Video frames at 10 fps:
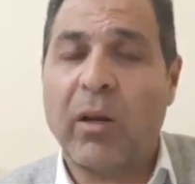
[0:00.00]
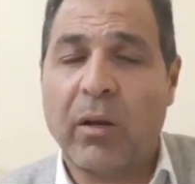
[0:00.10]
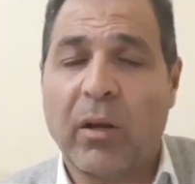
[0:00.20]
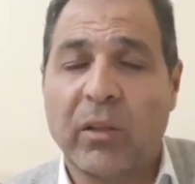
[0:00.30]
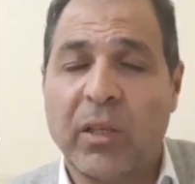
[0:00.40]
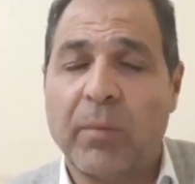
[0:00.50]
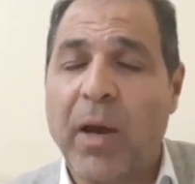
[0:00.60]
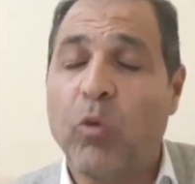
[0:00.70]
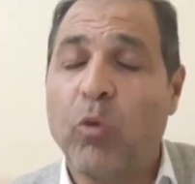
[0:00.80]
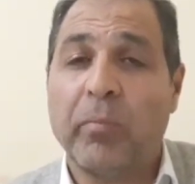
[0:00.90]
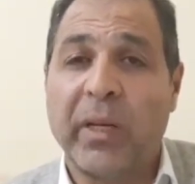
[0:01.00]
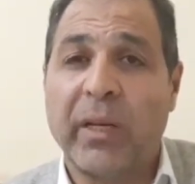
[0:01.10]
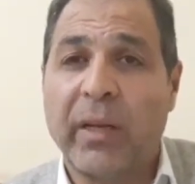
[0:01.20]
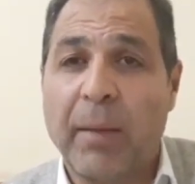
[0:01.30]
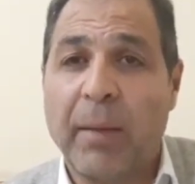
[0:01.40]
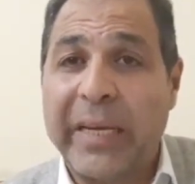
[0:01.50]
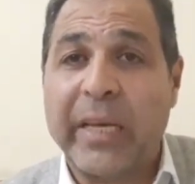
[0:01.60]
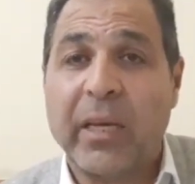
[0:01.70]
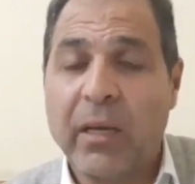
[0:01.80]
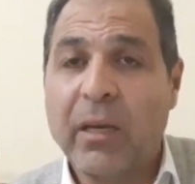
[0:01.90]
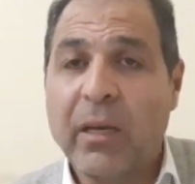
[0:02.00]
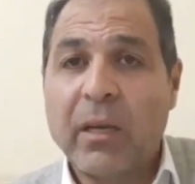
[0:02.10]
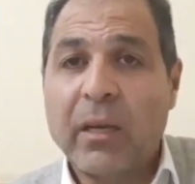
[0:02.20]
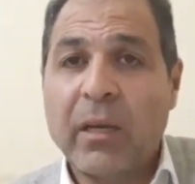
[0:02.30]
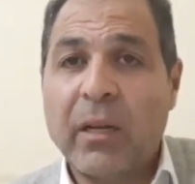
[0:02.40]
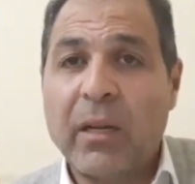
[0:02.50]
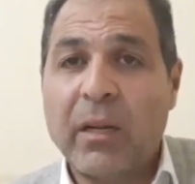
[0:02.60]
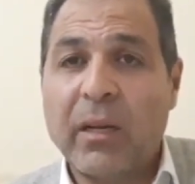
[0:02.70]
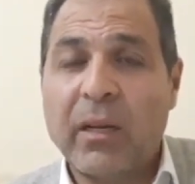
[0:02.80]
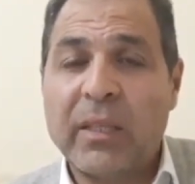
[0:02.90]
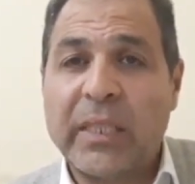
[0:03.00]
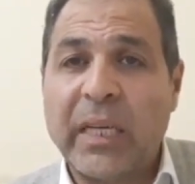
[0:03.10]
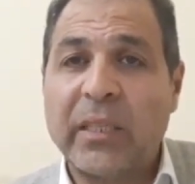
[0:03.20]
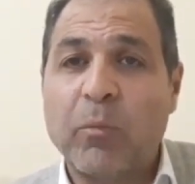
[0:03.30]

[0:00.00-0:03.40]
الخطيب او من قبليه السيد